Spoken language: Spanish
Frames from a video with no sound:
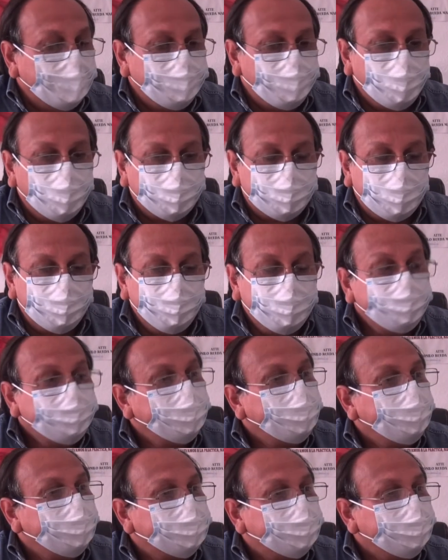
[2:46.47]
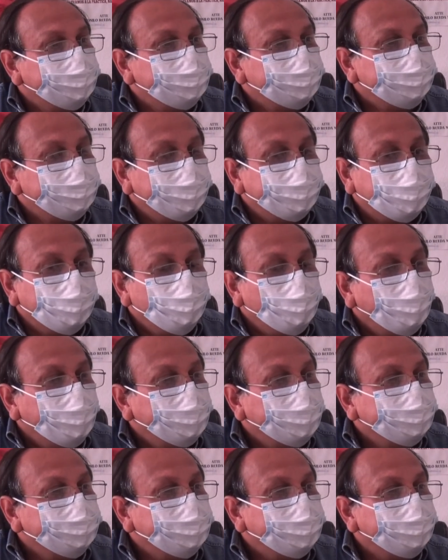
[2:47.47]
Pero también tienen que entender que
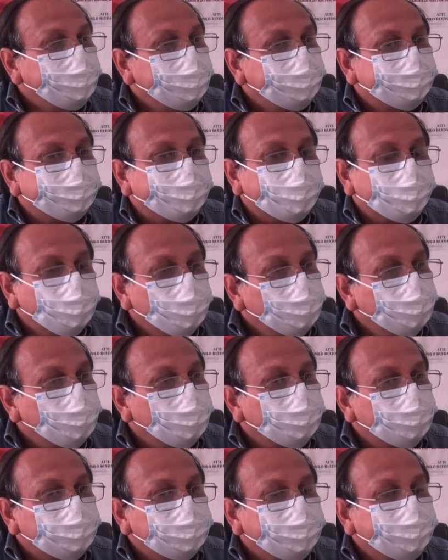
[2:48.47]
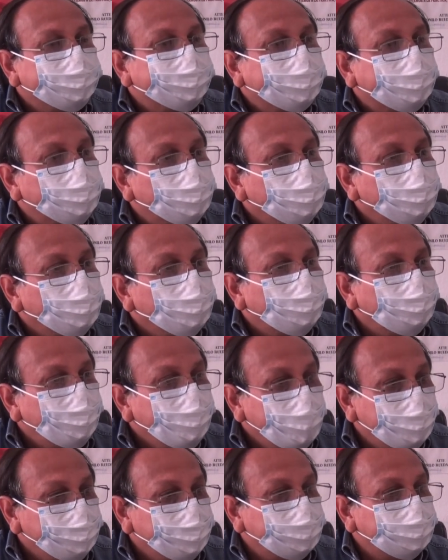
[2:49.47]
Morena tiene estatutos y estatutos
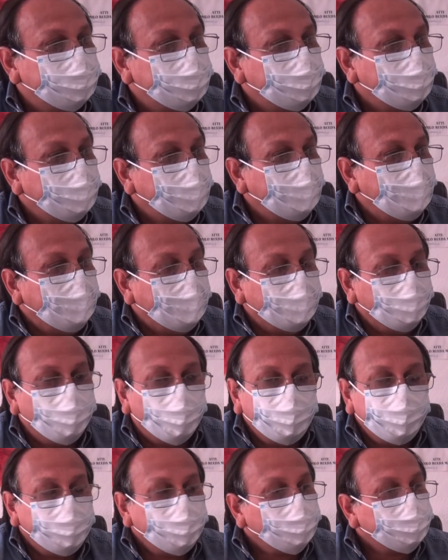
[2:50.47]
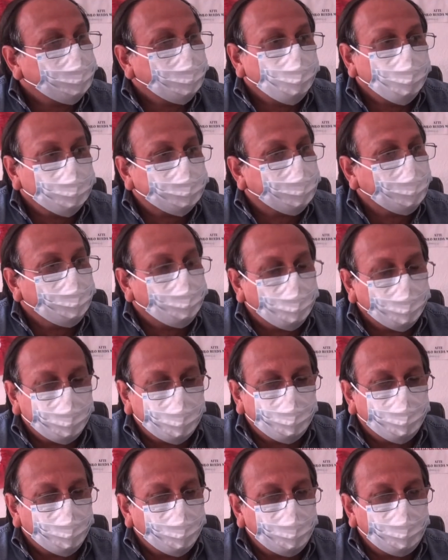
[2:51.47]
firmes, donde no se busca el
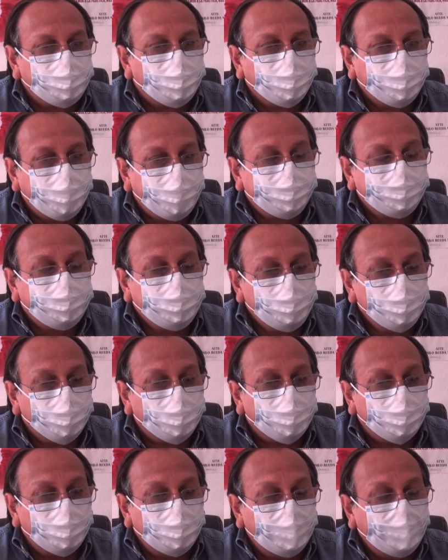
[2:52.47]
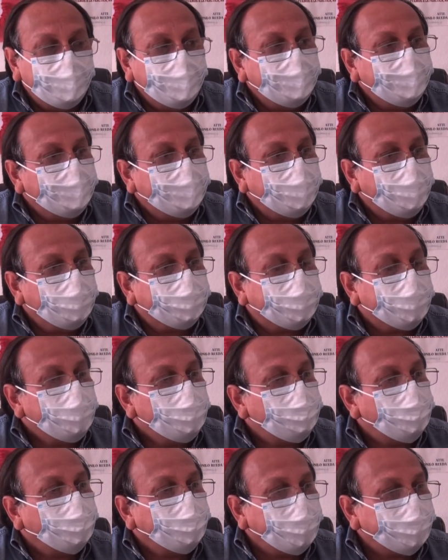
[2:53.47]
poder por el poder, sino eh, que
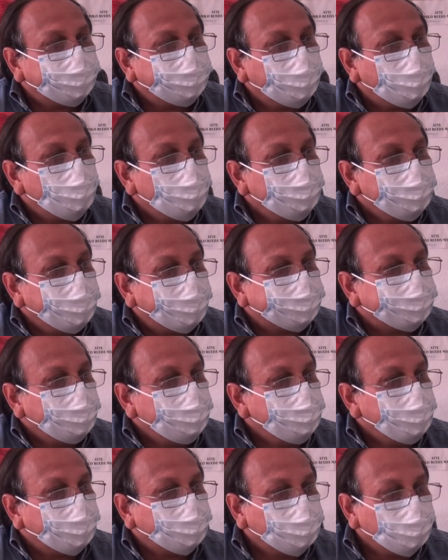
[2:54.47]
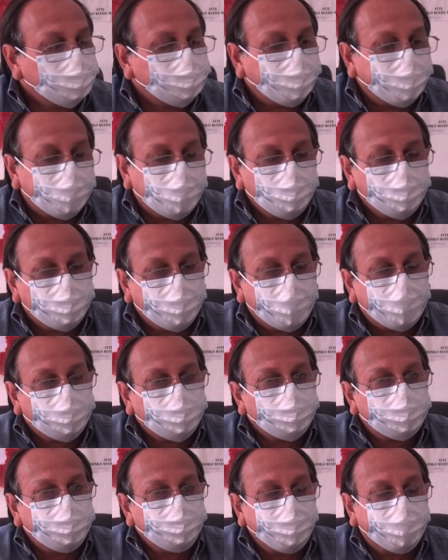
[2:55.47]
el poder se convierta en virtud para ayudar a
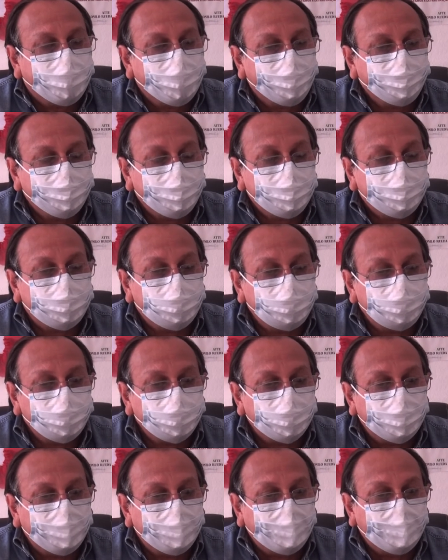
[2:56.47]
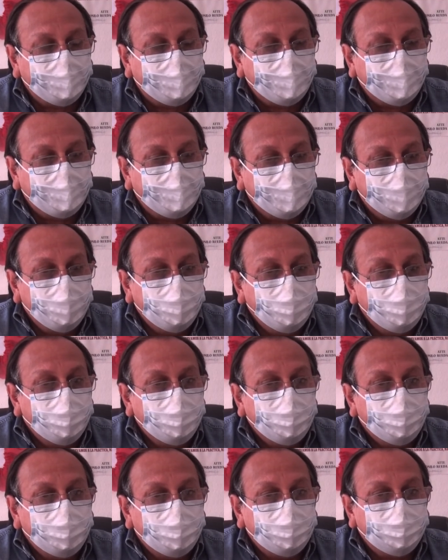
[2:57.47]
sus semejantes
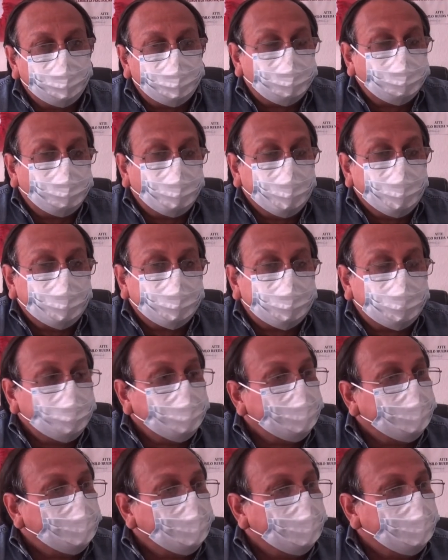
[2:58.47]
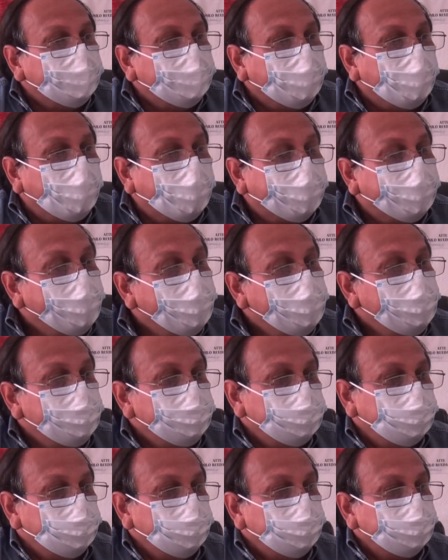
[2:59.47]
y pues
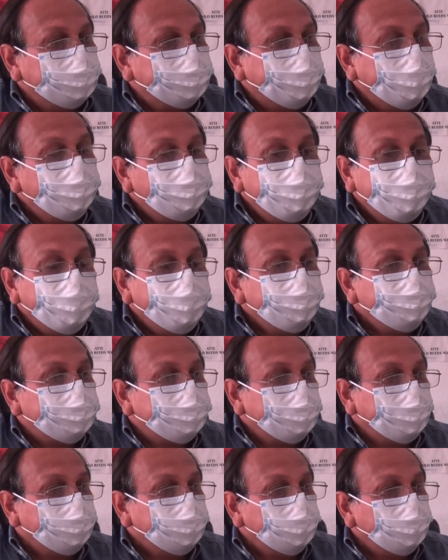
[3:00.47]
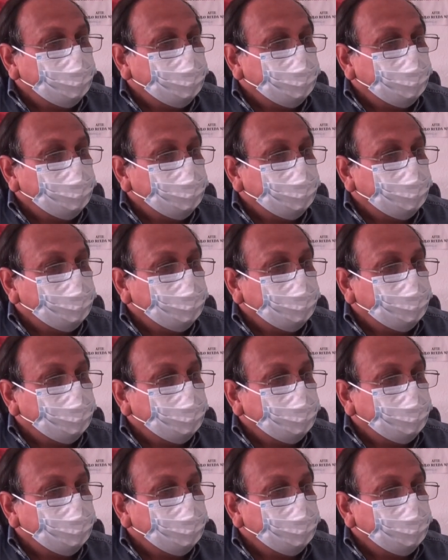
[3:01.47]
aquel que piense